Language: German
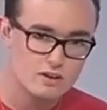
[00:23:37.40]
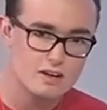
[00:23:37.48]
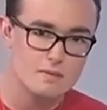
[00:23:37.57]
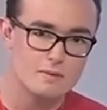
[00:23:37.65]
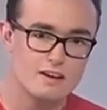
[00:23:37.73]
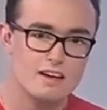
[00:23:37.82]

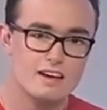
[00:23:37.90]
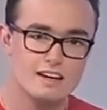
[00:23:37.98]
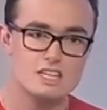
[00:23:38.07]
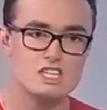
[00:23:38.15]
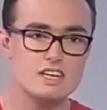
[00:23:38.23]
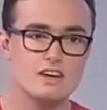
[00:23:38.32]
Liebe
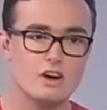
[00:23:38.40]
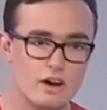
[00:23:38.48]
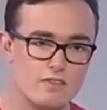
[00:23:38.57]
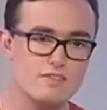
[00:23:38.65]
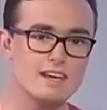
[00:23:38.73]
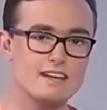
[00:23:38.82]
Regie,
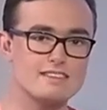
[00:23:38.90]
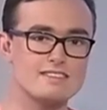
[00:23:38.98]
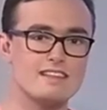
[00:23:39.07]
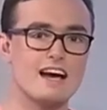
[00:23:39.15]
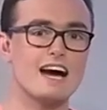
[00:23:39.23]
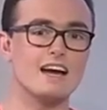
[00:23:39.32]
können wir
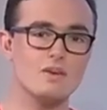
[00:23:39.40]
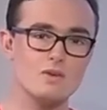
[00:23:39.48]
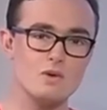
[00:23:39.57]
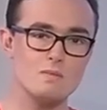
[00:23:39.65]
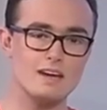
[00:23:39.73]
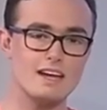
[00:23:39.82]
jetzt
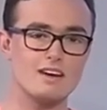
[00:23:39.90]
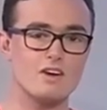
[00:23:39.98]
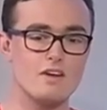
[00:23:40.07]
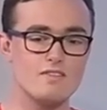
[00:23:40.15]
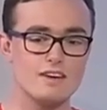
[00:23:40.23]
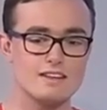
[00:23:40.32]
anonym gehen?
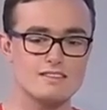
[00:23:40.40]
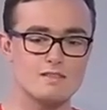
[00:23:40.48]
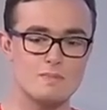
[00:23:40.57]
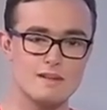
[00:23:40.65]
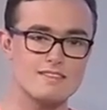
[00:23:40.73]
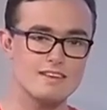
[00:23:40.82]
Können wir jetzt das
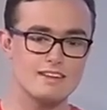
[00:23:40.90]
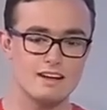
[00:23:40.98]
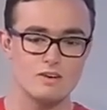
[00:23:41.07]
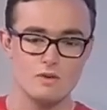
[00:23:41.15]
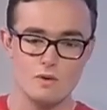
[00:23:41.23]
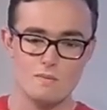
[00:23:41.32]
Blitzlicht
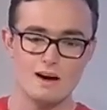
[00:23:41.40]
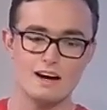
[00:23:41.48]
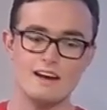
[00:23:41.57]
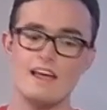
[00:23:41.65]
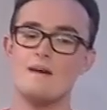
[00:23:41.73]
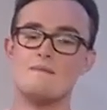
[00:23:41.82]
anonym machen?